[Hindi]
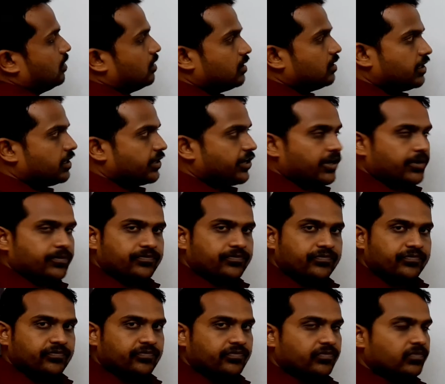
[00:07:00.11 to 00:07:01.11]
ठीक है
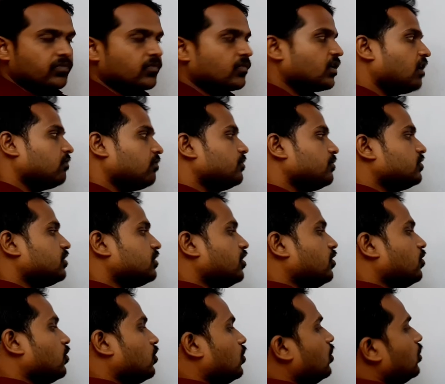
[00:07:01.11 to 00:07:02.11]
अब हम तीनों
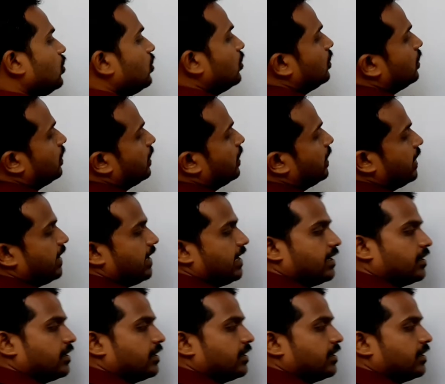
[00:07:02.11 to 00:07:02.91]
को ऐड